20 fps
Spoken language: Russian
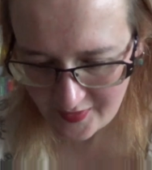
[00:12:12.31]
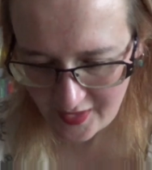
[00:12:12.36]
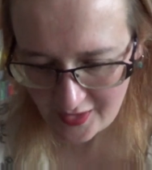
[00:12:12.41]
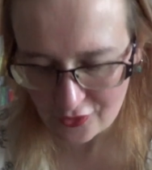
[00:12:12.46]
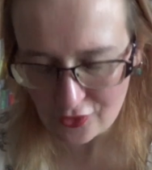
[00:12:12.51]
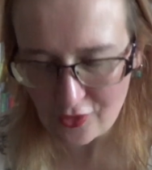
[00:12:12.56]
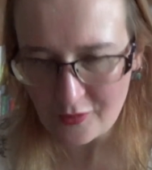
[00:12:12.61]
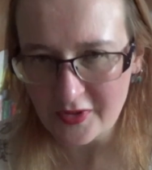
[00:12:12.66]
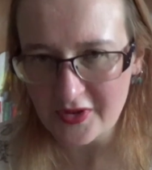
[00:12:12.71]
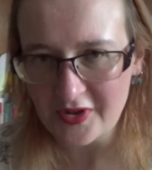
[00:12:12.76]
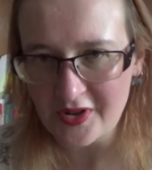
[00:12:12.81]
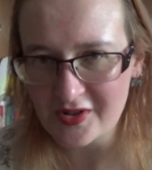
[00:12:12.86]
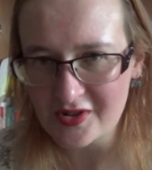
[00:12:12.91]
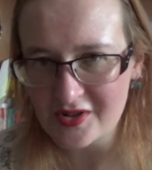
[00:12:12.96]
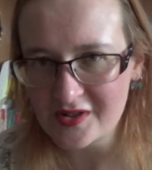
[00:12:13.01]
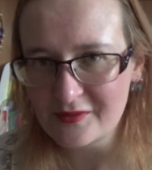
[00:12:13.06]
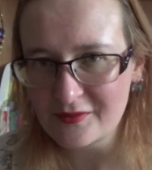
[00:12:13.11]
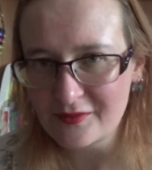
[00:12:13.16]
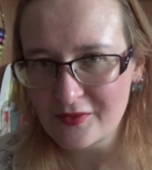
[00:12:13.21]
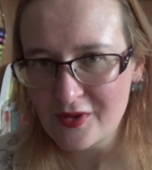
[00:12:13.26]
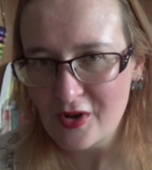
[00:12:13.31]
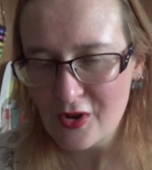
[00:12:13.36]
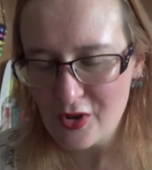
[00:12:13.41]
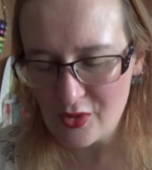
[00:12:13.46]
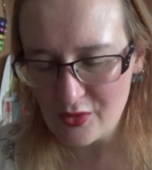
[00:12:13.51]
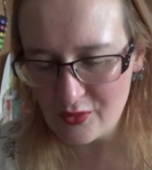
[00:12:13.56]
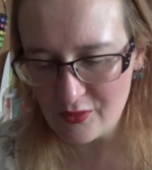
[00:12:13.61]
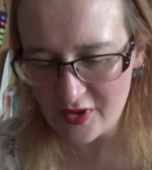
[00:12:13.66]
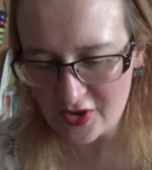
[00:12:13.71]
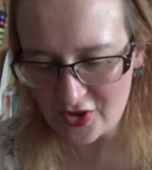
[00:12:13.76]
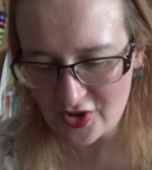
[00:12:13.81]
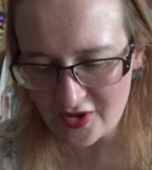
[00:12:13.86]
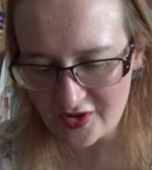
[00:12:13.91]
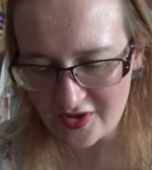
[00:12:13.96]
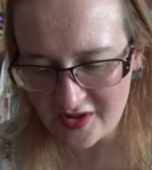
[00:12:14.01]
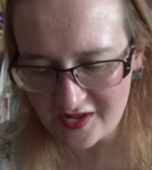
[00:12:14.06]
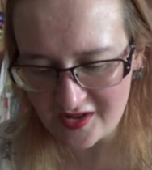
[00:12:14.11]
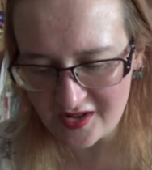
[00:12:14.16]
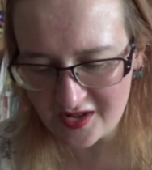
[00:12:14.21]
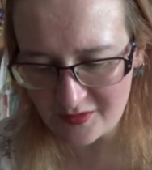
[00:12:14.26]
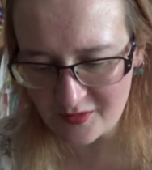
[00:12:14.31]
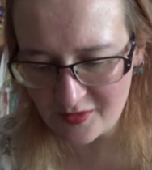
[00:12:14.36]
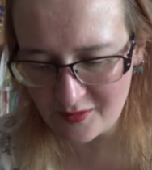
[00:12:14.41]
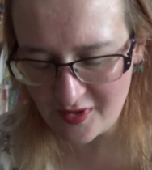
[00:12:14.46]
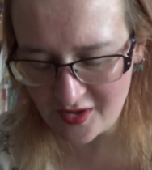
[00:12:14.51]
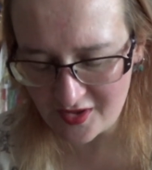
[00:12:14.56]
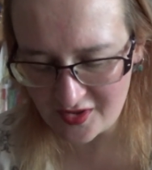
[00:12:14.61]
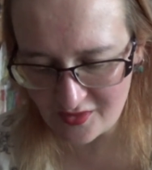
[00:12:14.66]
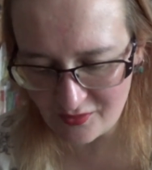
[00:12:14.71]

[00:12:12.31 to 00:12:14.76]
Особенно если ваш организм имеет